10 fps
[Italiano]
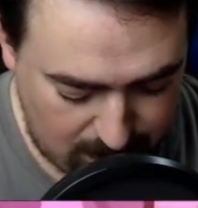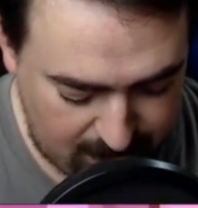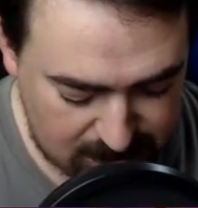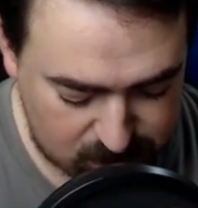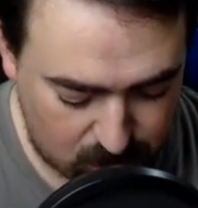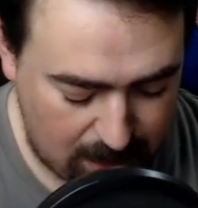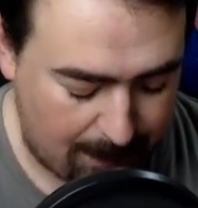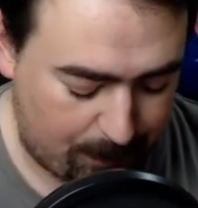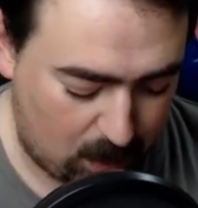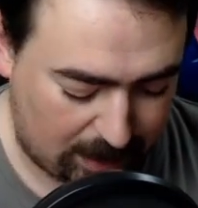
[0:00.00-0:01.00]
mai visto?
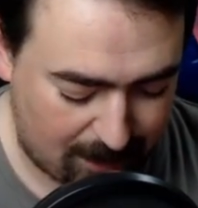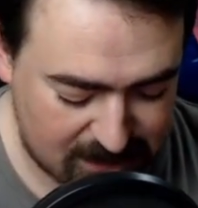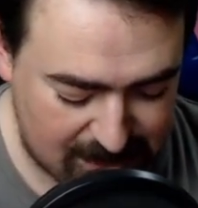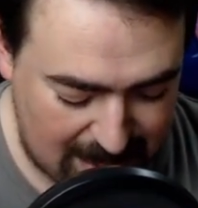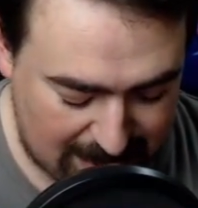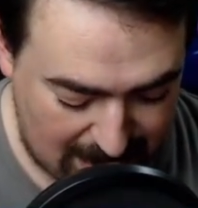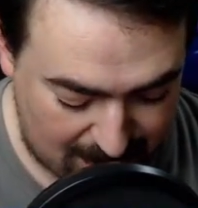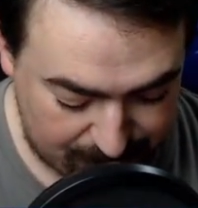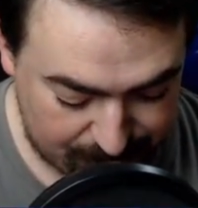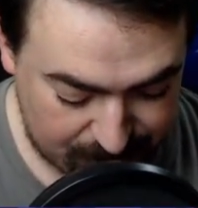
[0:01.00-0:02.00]
Eh, porca
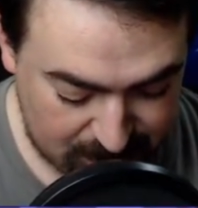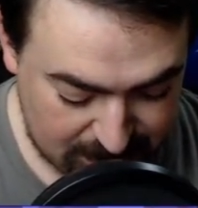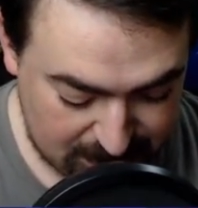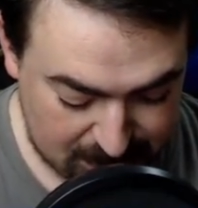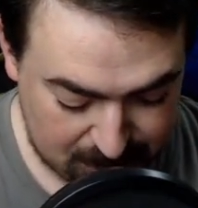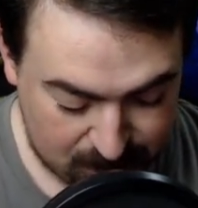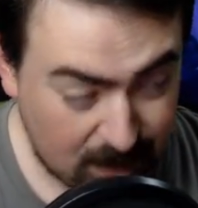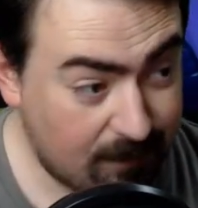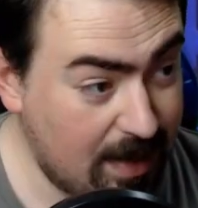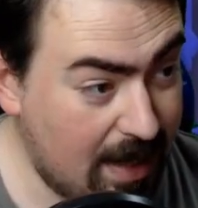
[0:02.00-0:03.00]
miseria.
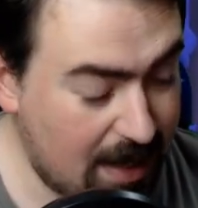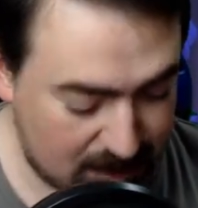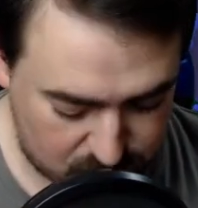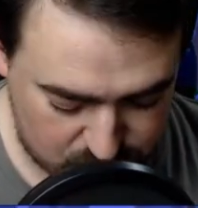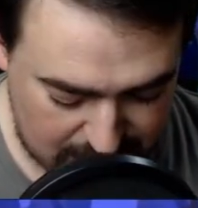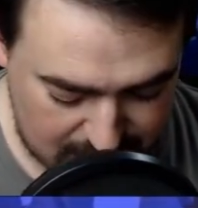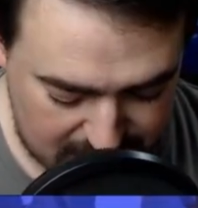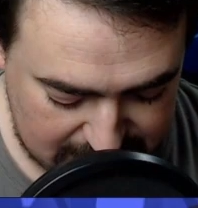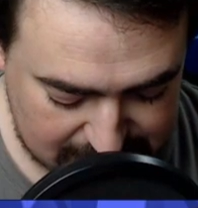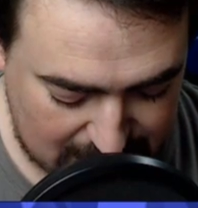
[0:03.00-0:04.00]
Vedete che succede?
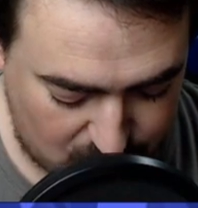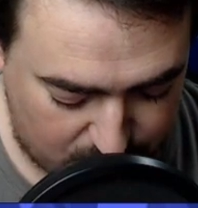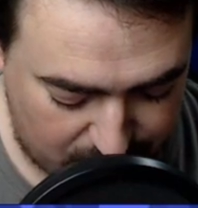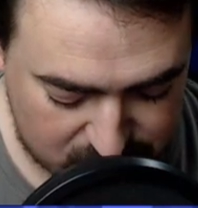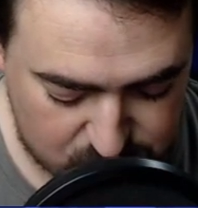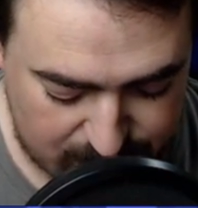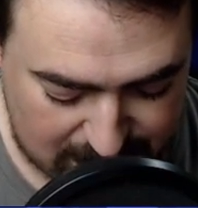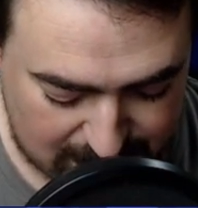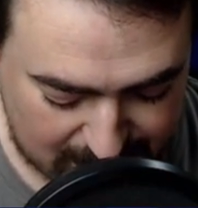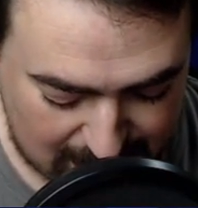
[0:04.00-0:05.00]
Mi distraggo più
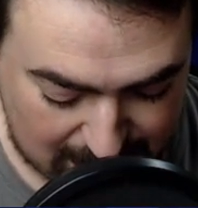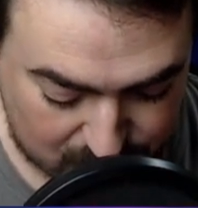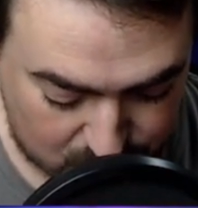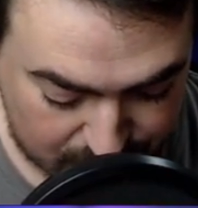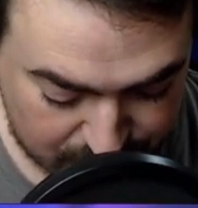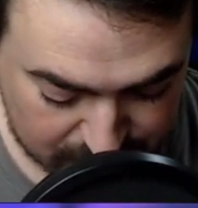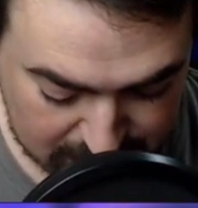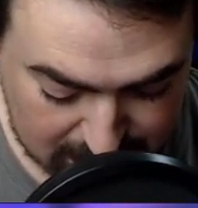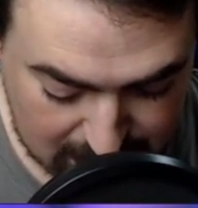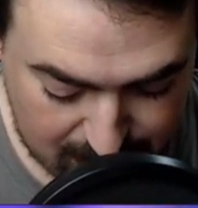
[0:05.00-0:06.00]
facilmente parlando.
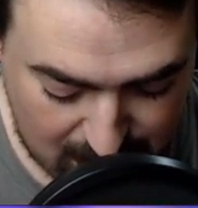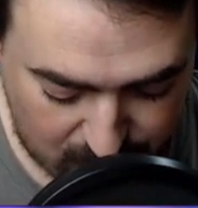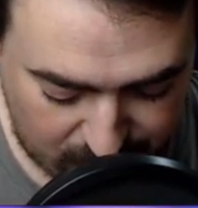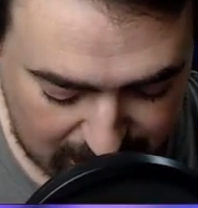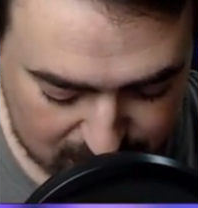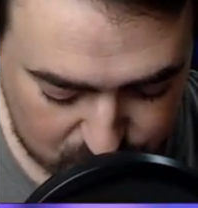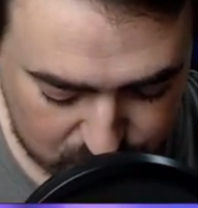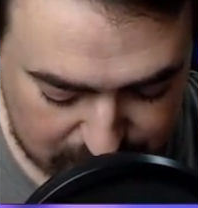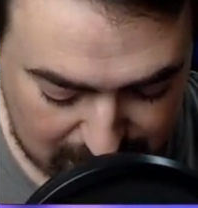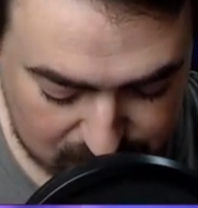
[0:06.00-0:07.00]
E mi hanno fregato
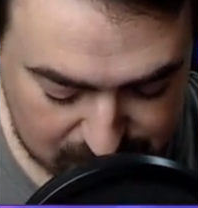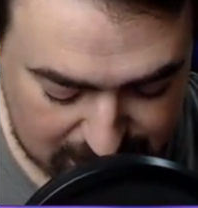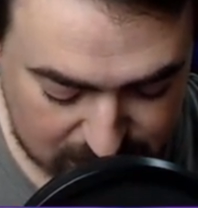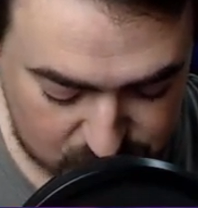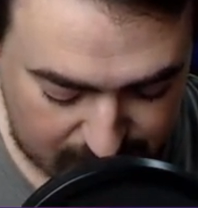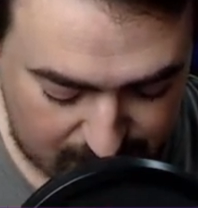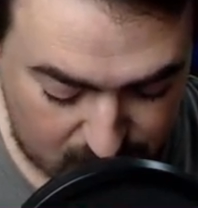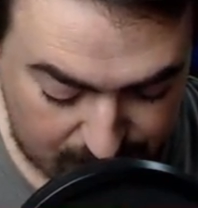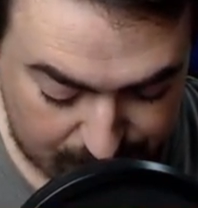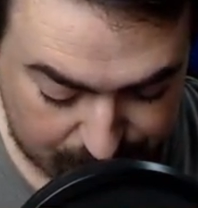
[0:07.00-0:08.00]
tutte le cosine che
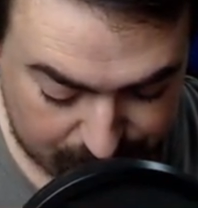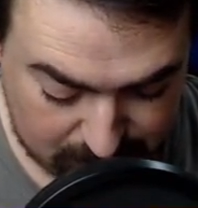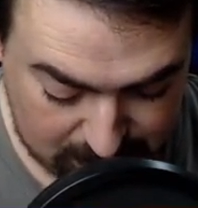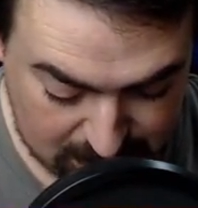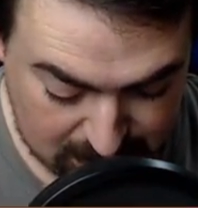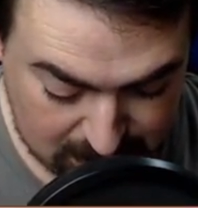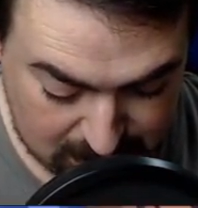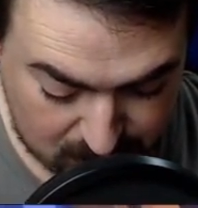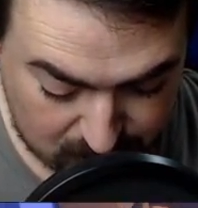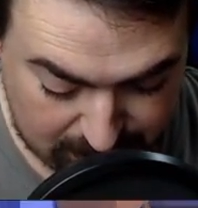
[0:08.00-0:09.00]
avevo.
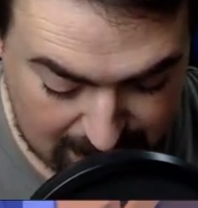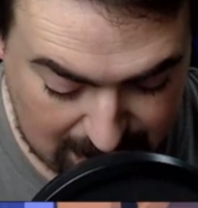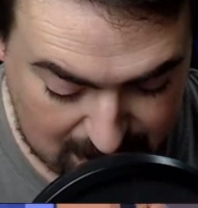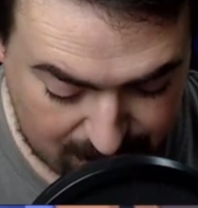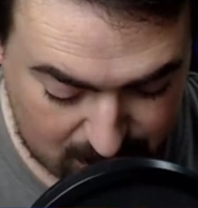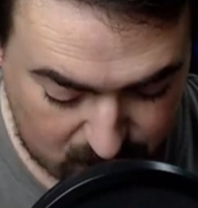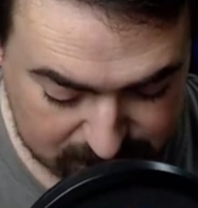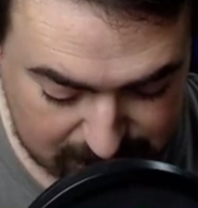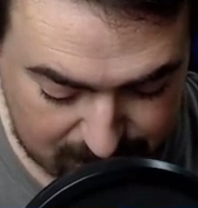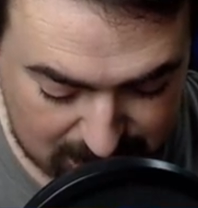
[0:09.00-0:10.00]
Ok, abbiamo
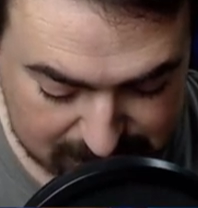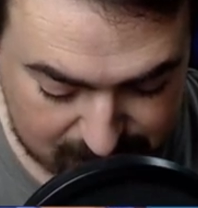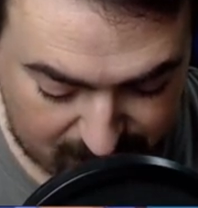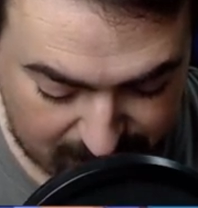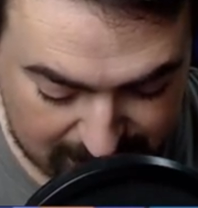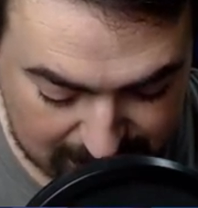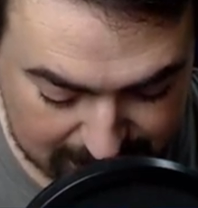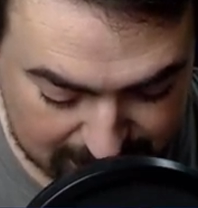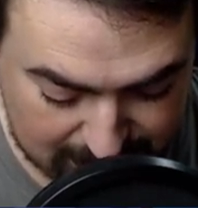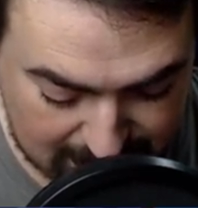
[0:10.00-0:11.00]
questa bellissima final
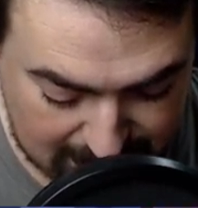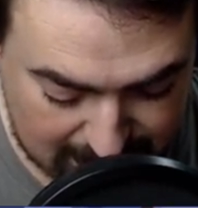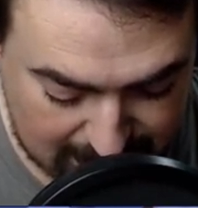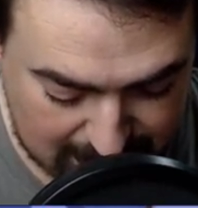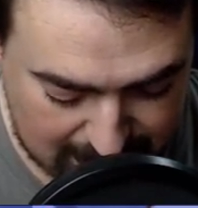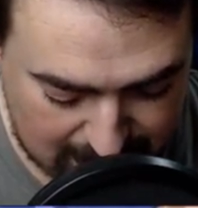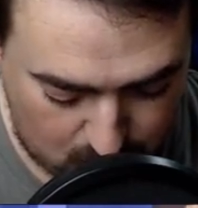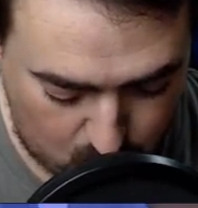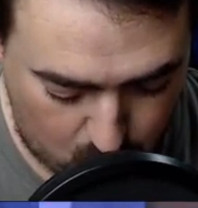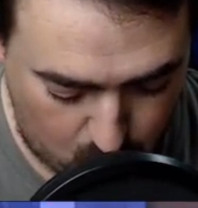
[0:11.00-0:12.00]
da tirare
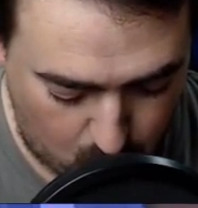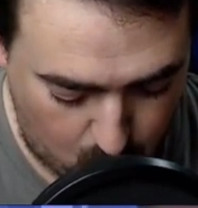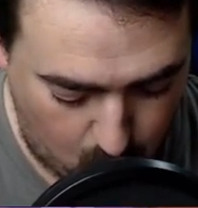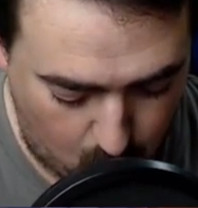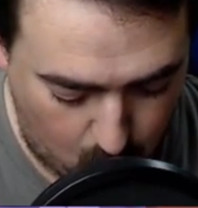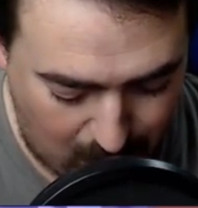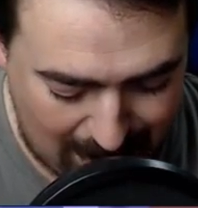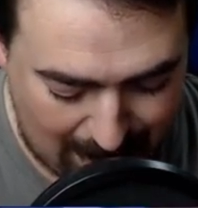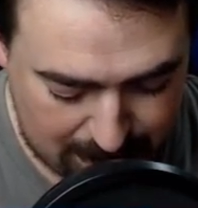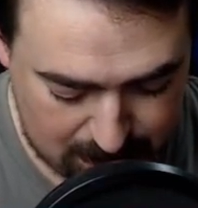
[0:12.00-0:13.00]
e... Uh,
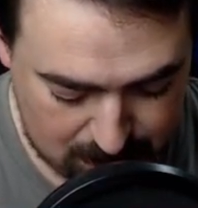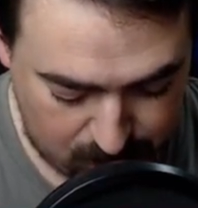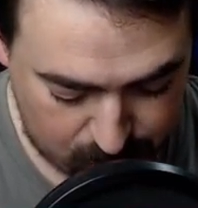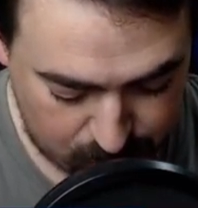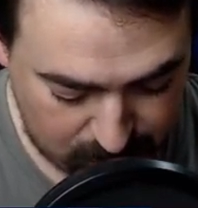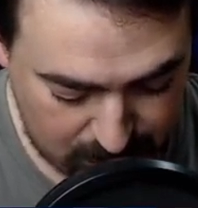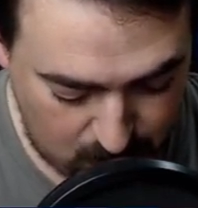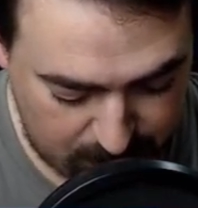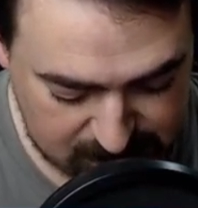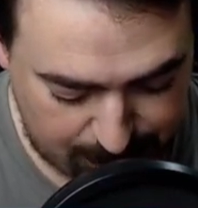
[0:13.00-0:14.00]
voilà!
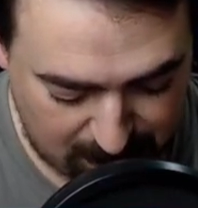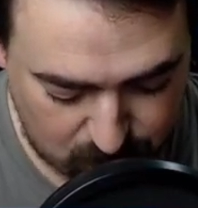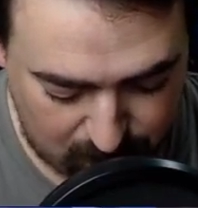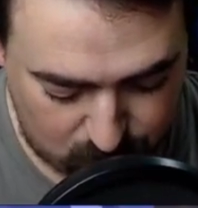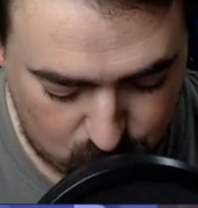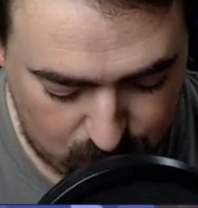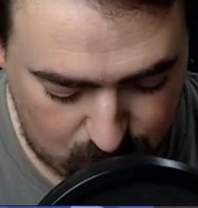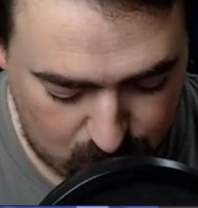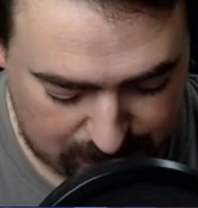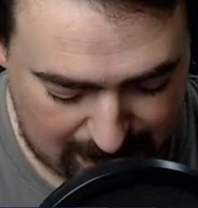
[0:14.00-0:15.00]
Vediamo un po' se prendo qualcuno.
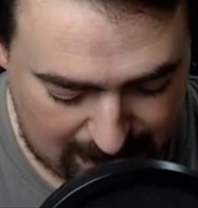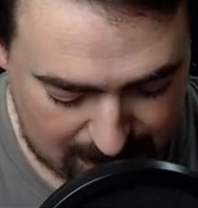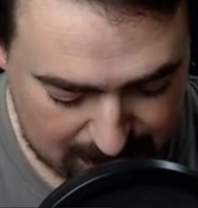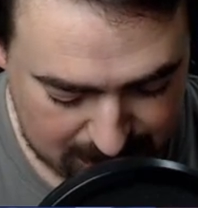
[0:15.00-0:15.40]
Ok.